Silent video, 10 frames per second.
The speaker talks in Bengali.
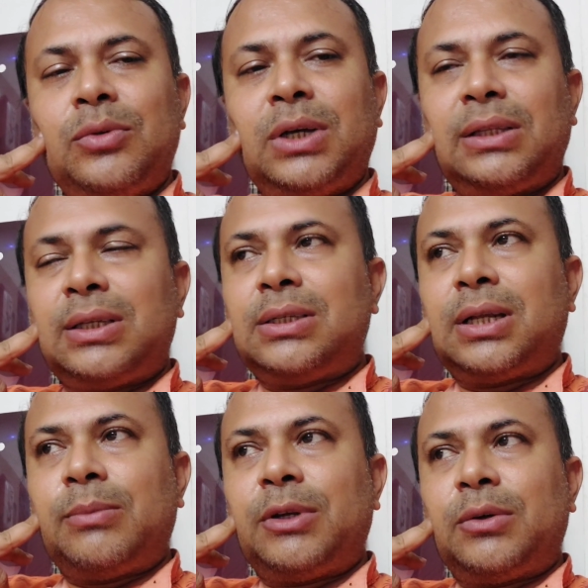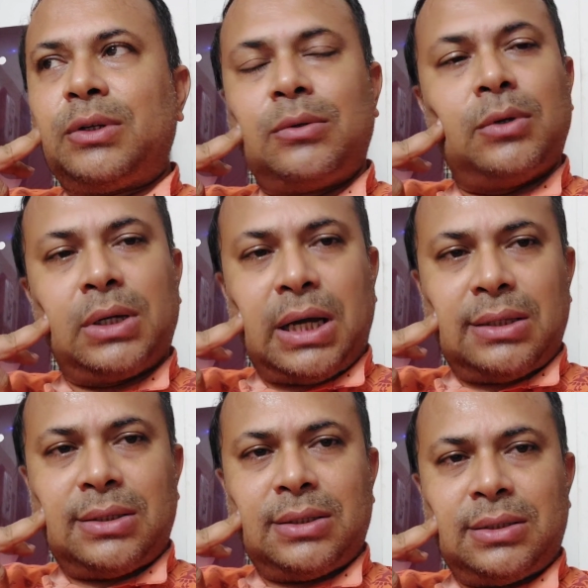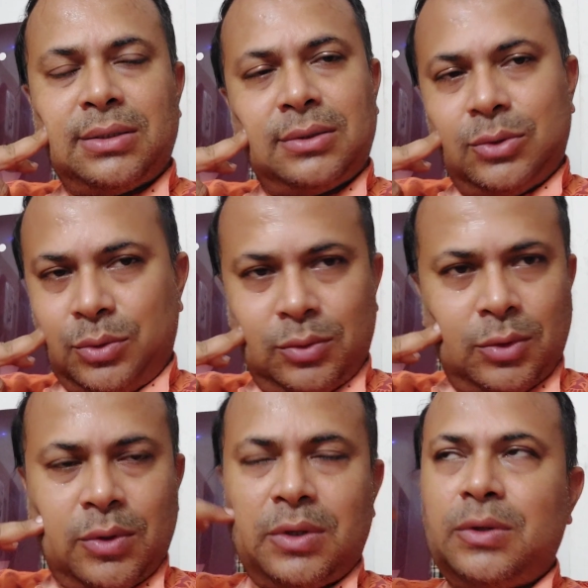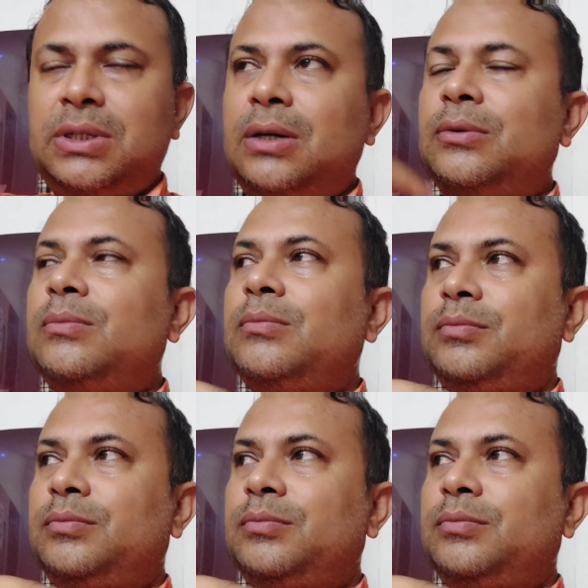আর তাছাড়া আমার অনেকগুলো কাজ যুক্ত হয়ে রয়েছে এখন